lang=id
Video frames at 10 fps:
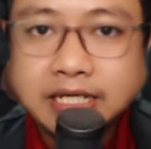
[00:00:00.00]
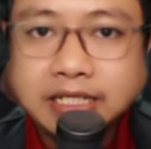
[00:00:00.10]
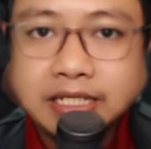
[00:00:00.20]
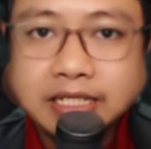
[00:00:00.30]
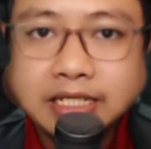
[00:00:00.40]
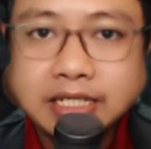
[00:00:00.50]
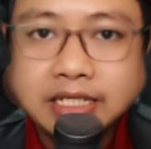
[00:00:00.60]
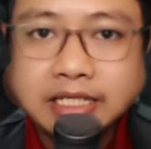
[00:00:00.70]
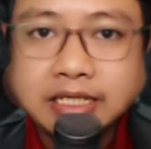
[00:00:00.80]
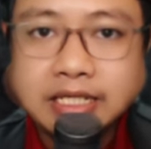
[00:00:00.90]

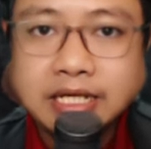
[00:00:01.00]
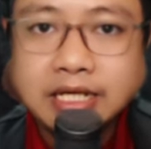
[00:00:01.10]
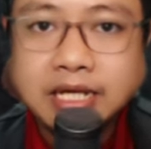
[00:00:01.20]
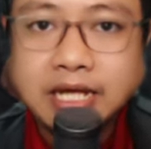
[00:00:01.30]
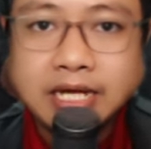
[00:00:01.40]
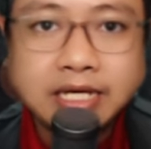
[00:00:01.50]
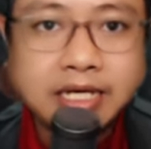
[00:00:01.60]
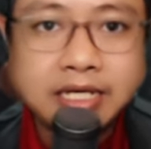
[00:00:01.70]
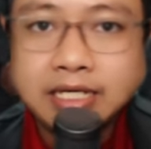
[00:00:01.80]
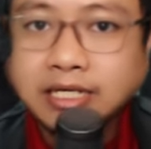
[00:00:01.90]
ini kita
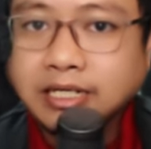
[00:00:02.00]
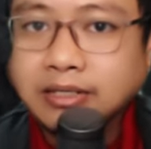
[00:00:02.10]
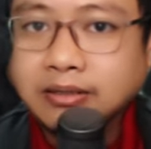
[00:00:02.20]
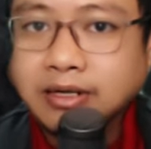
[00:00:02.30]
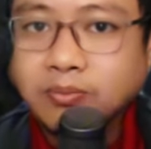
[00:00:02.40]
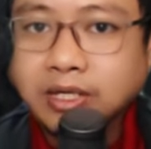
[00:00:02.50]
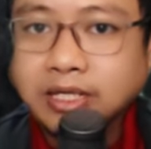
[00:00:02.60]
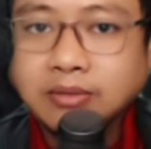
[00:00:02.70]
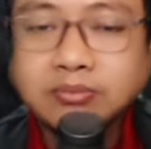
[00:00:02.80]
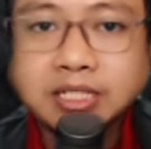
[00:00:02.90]
akan apa
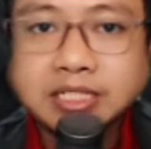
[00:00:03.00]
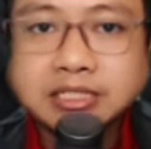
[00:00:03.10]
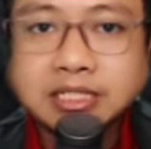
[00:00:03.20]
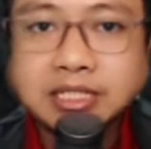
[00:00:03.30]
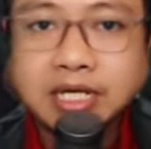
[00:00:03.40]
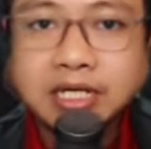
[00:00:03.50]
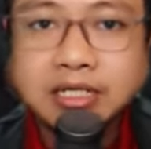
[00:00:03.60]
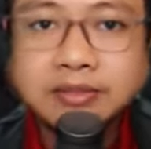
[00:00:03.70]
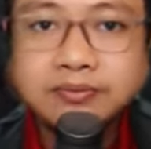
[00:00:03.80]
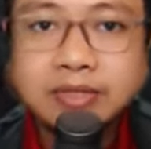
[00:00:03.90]
ya
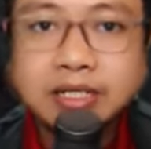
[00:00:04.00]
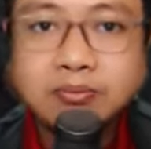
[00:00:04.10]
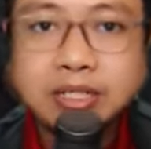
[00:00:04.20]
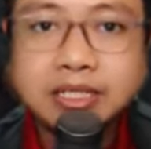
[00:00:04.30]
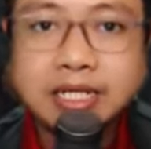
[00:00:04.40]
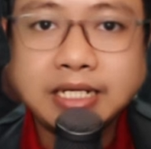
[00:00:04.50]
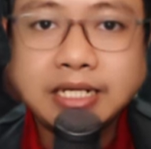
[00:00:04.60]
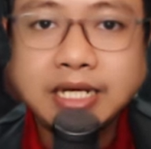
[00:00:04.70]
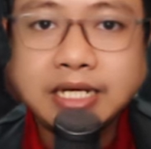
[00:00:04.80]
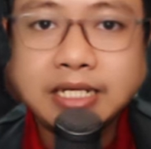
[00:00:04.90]
menyaksikan
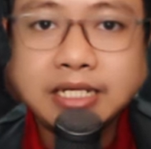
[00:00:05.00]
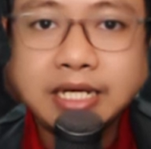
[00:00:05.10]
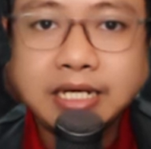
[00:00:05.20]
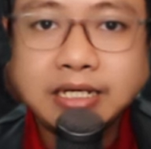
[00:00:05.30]
pertanda yang